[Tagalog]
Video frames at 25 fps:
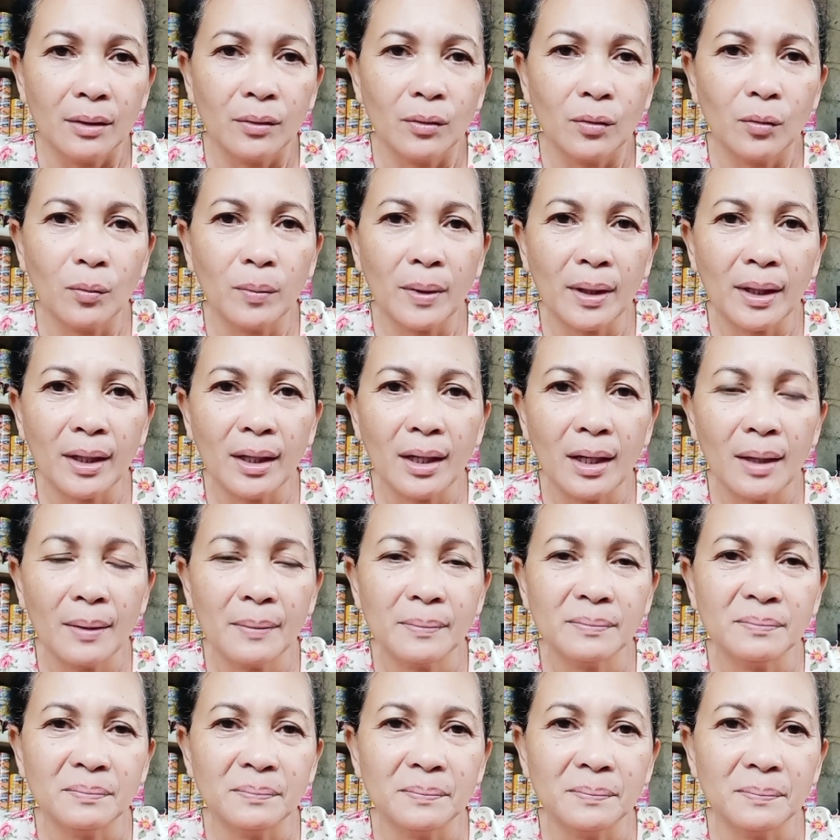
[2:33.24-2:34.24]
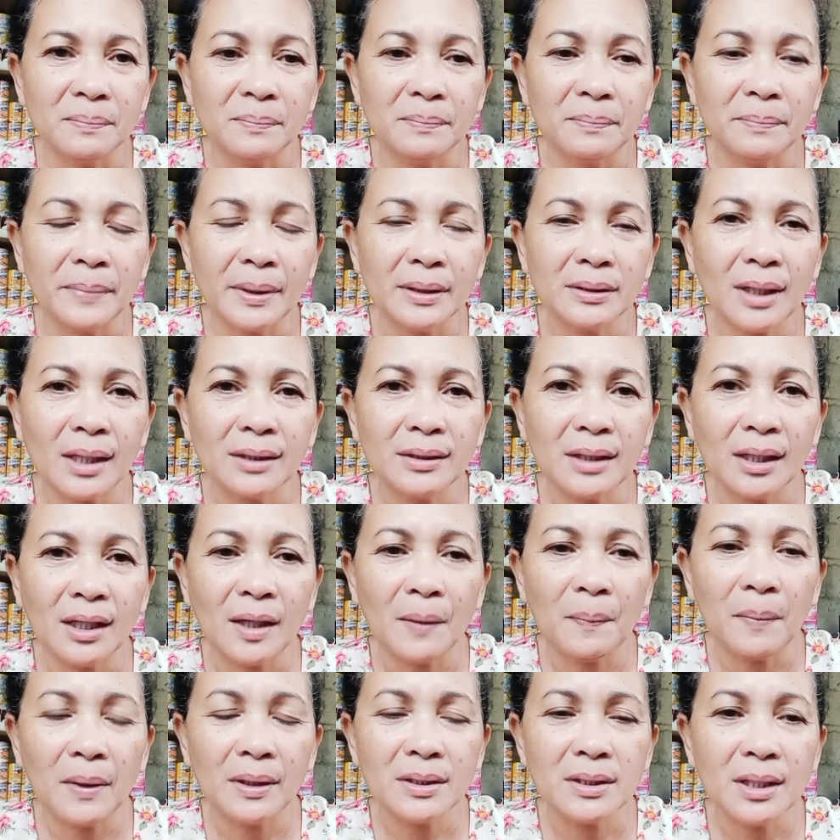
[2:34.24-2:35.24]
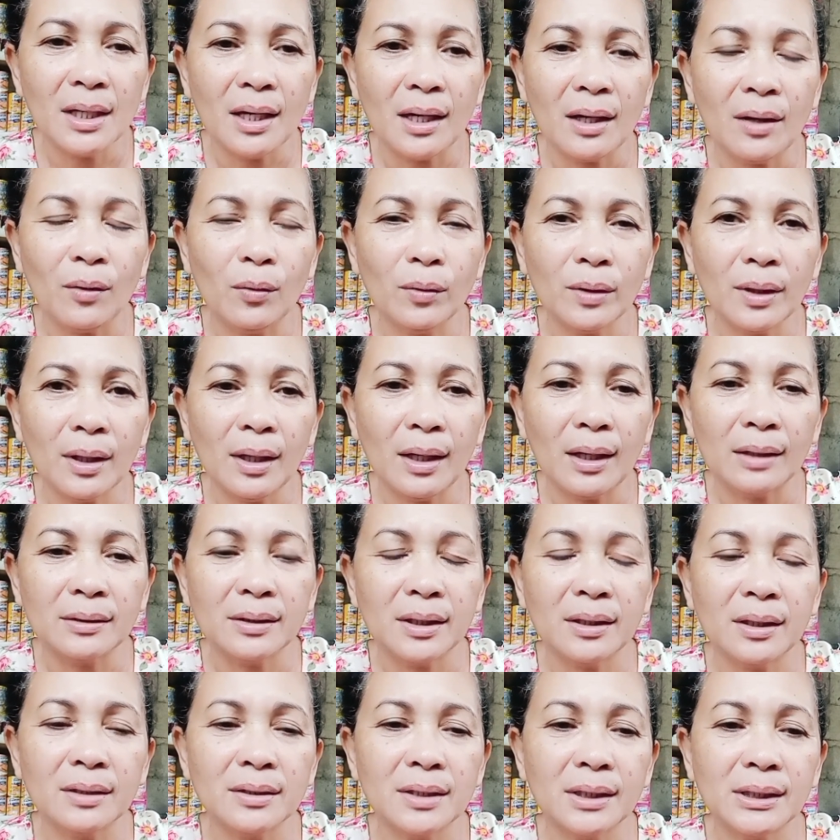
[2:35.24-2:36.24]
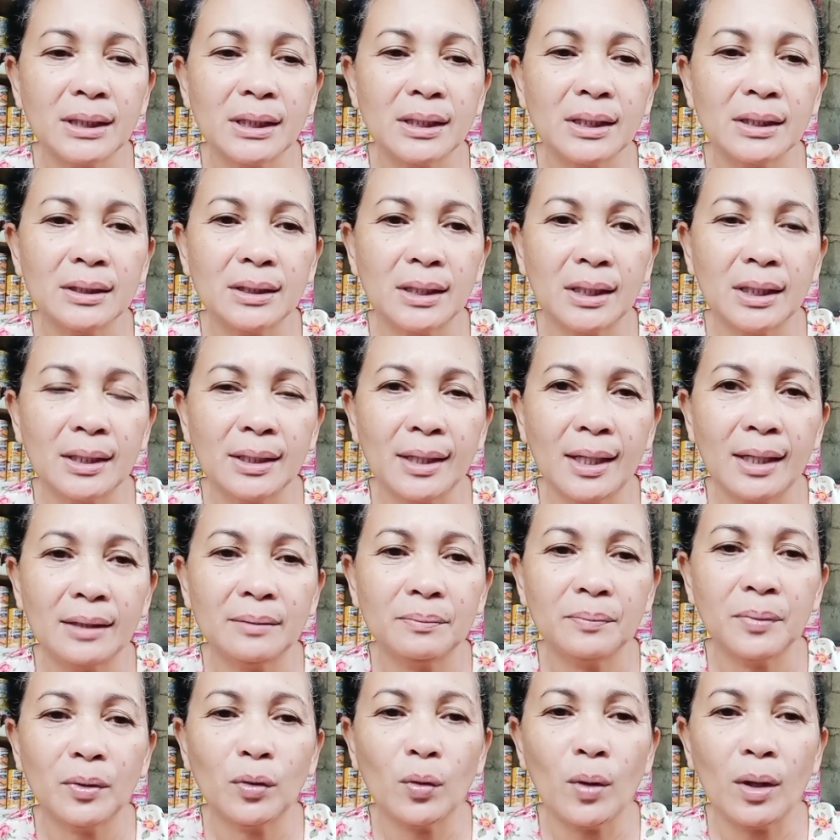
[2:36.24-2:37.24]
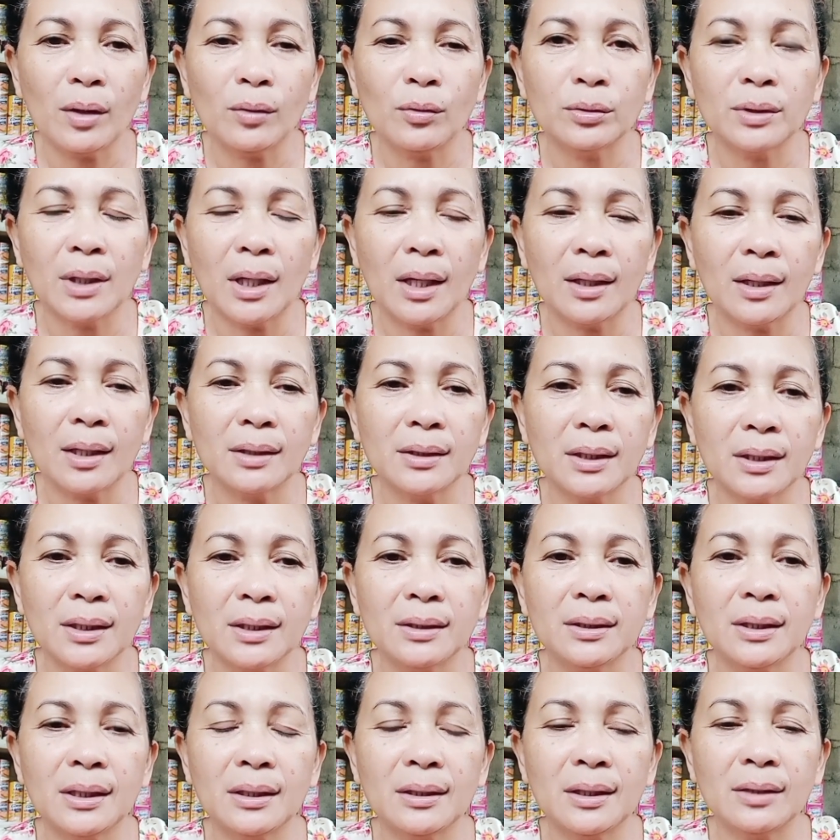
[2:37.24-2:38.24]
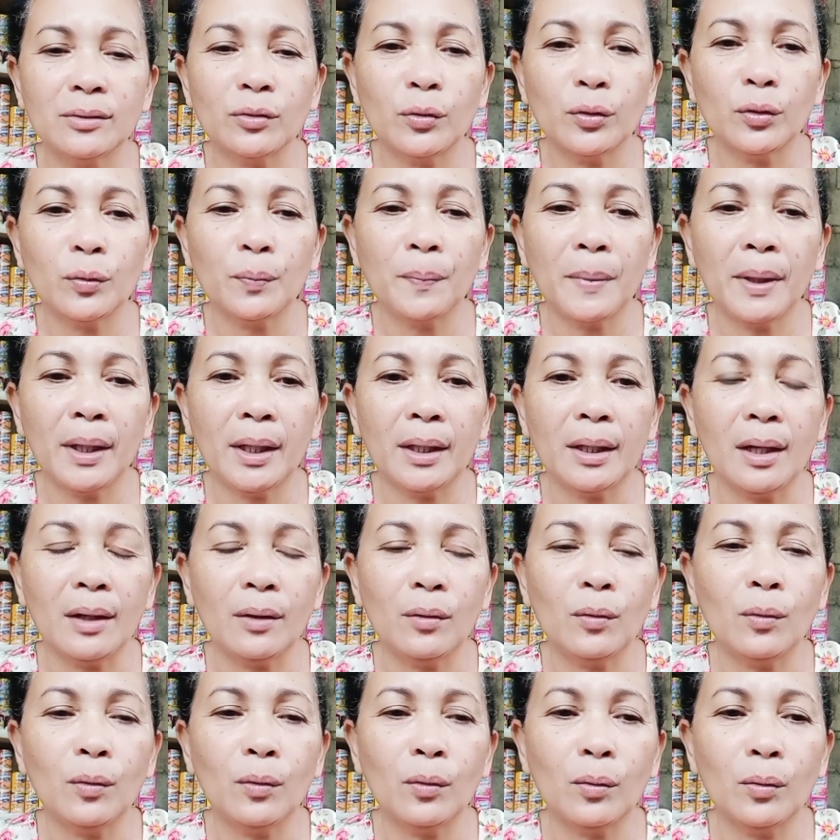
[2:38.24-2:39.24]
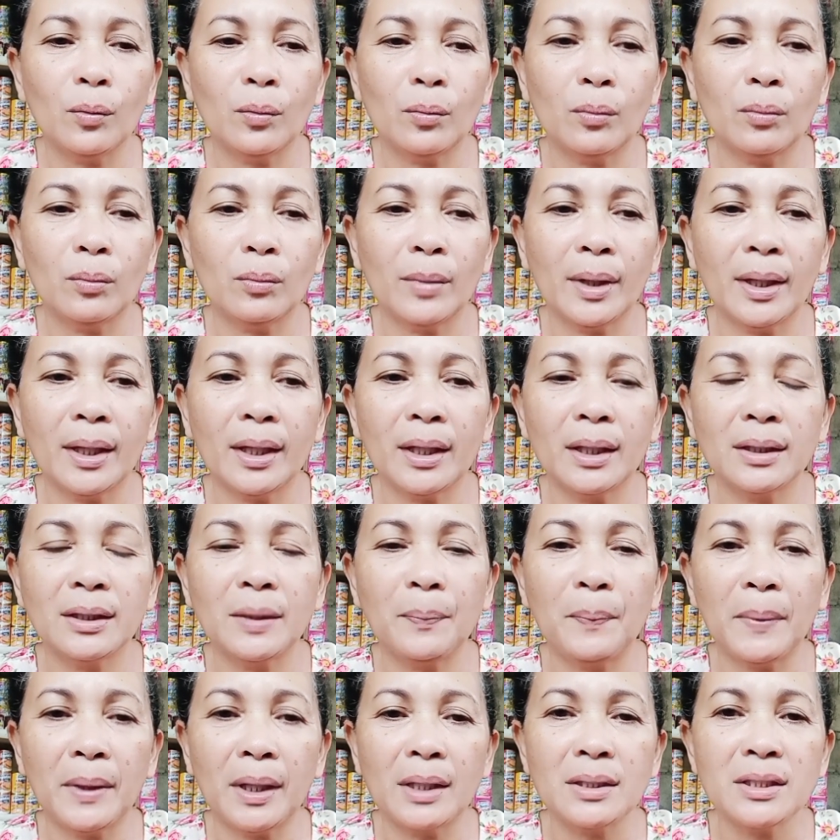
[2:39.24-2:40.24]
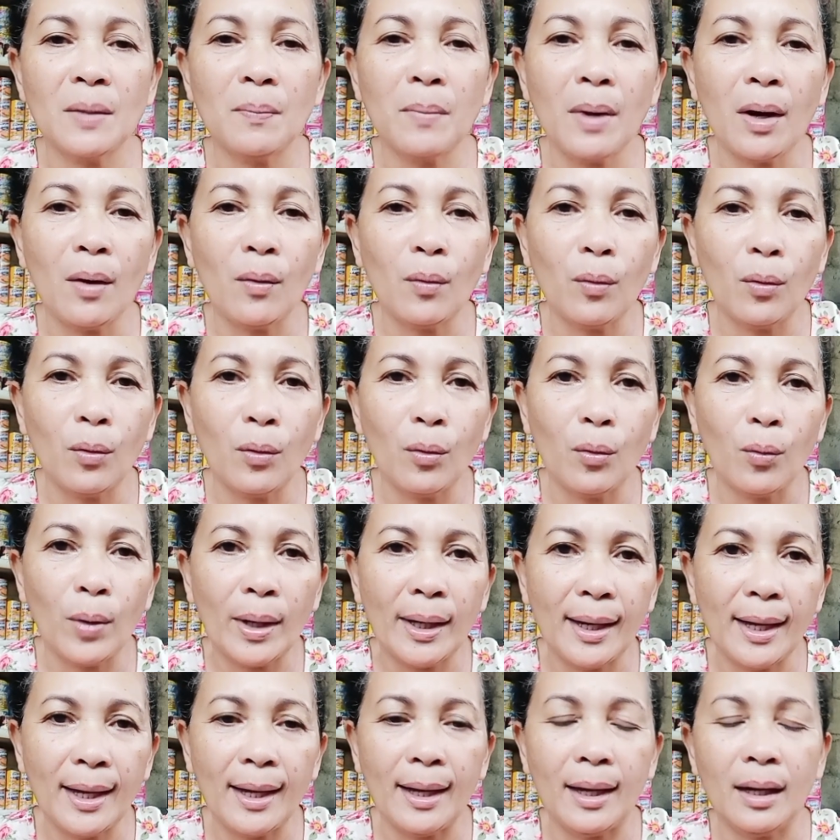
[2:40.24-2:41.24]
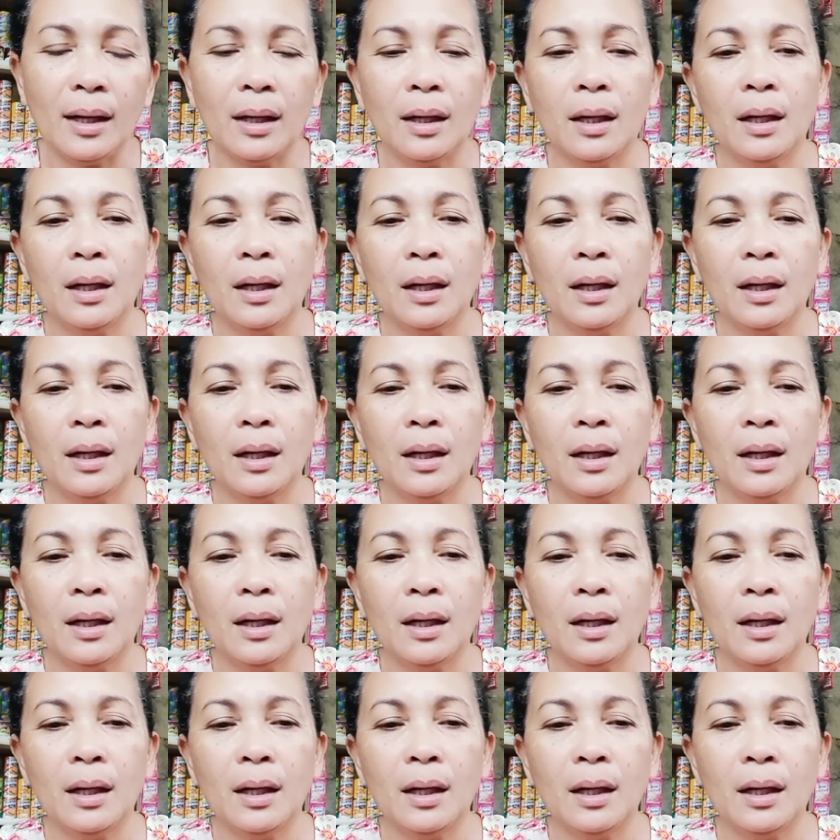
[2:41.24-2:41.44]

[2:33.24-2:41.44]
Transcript: kumbaga pag nakatanggap lang siya okay lang hindi na niya tinitingnan pero ako talagang tinitingnan ko yung pera kung may diferensya ba o wala